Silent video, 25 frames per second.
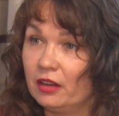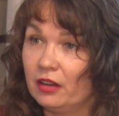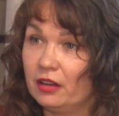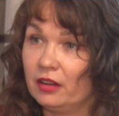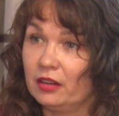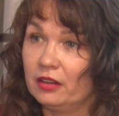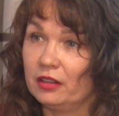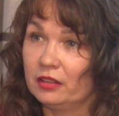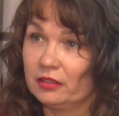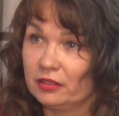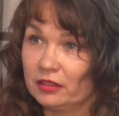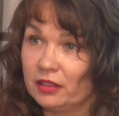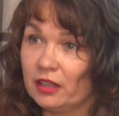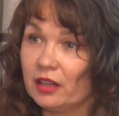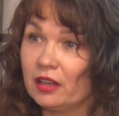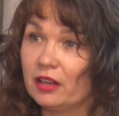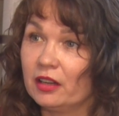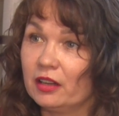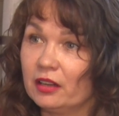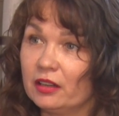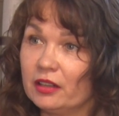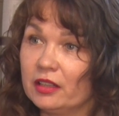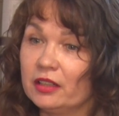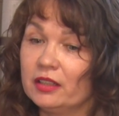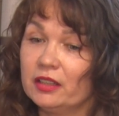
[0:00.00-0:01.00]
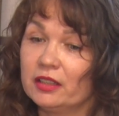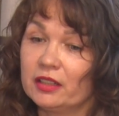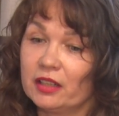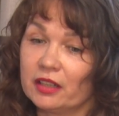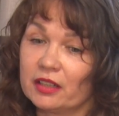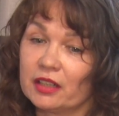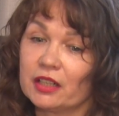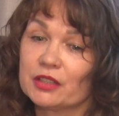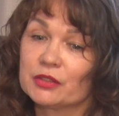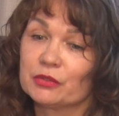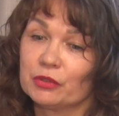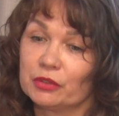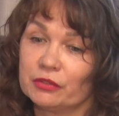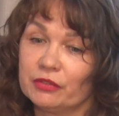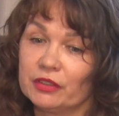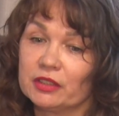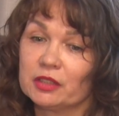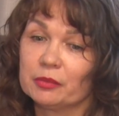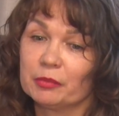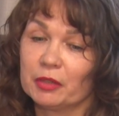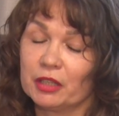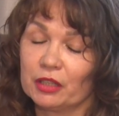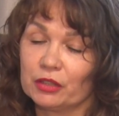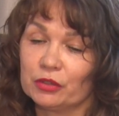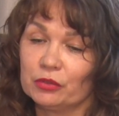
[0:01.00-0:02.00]
А, да, и как раз вот в
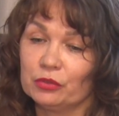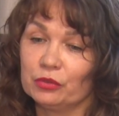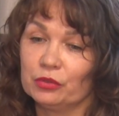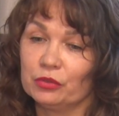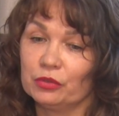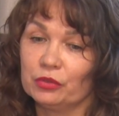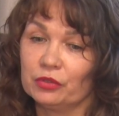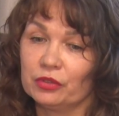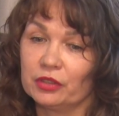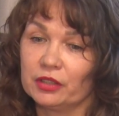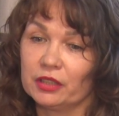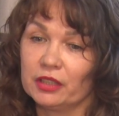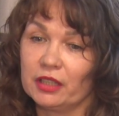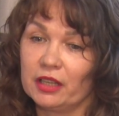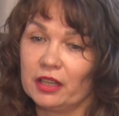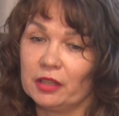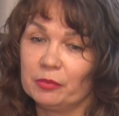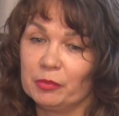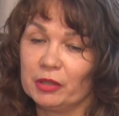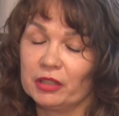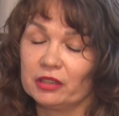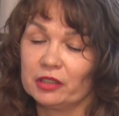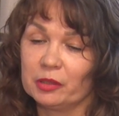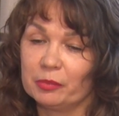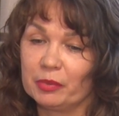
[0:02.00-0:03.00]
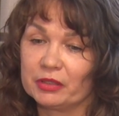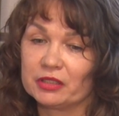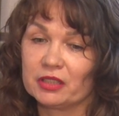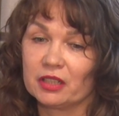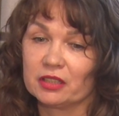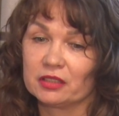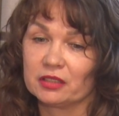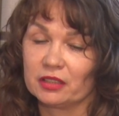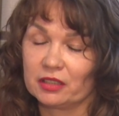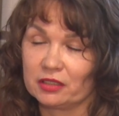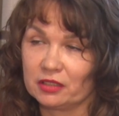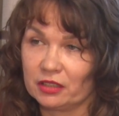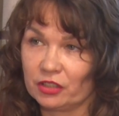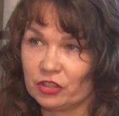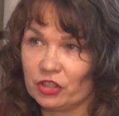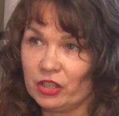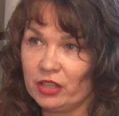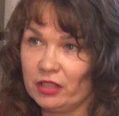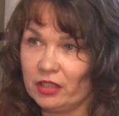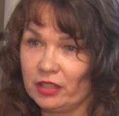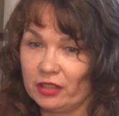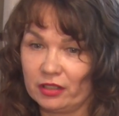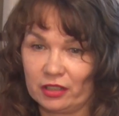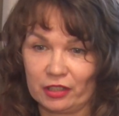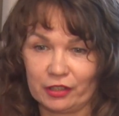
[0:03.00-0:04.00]
этом году я имела непосредственное
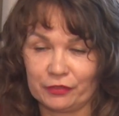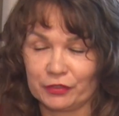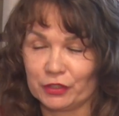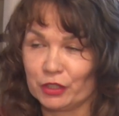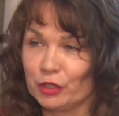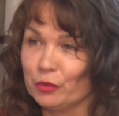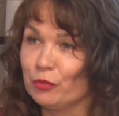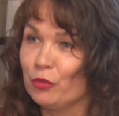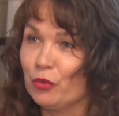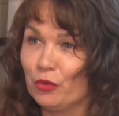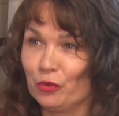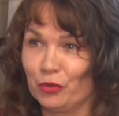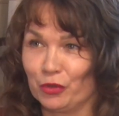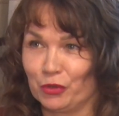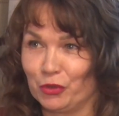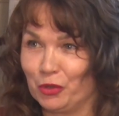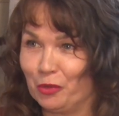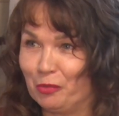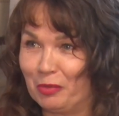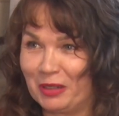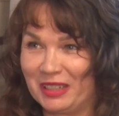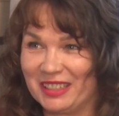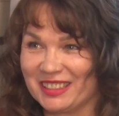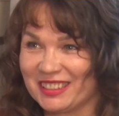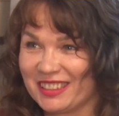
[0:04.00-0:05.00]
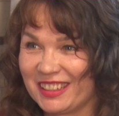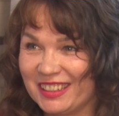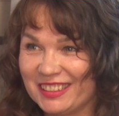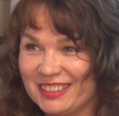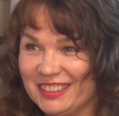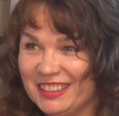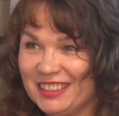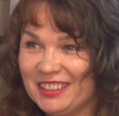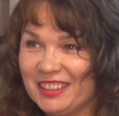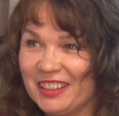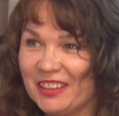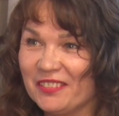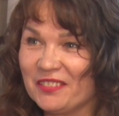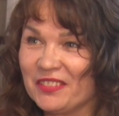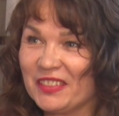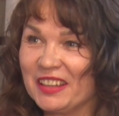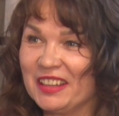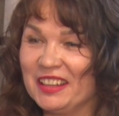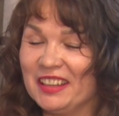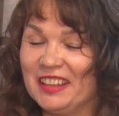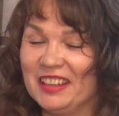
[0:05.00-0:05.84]
отношение ко всему, что происходило. Угу.